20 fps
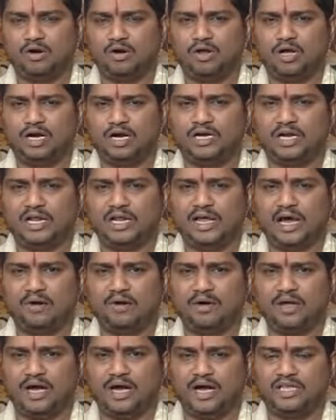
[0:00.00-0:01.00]
రెండు గంటల
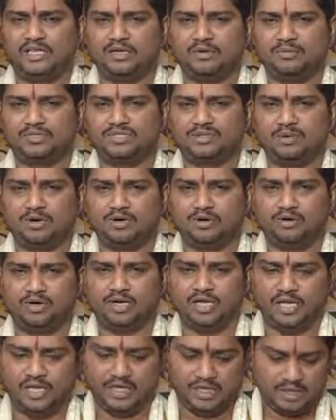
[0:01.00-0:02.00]
యాభై ఐదు నిమిషముల
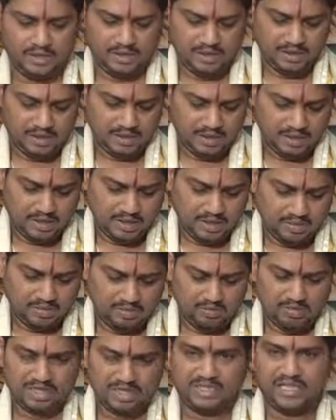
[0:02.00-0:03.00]
నుండి
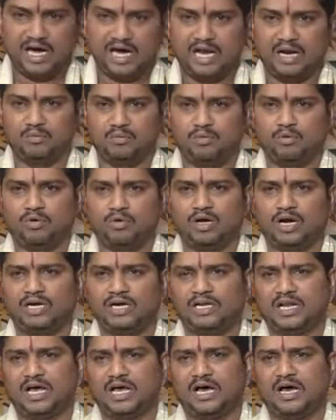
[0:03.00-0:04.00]
మధ్యాహ్నం మూడు
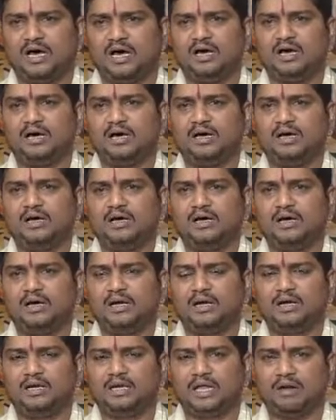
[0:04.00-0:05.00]
గంటల
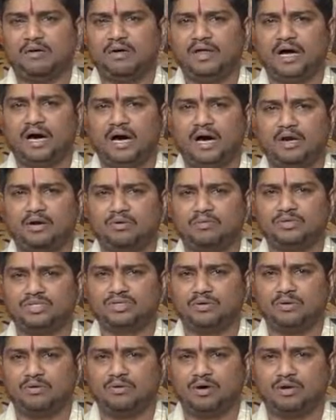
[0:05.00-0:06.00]
నలభై ఆరు
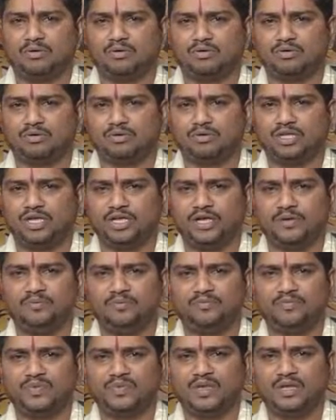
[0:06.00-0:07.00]
నిమిషముల వరకు ఉంటుంది
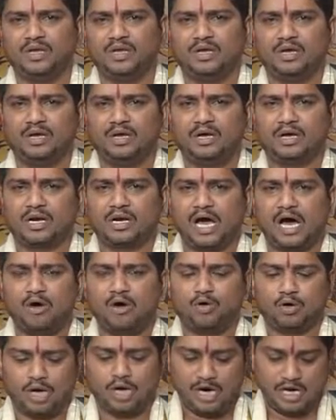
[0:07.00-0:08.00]

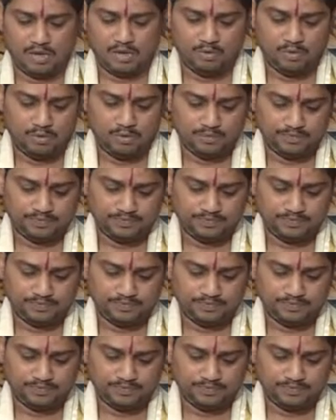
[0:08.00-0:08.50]
రాహుకాలము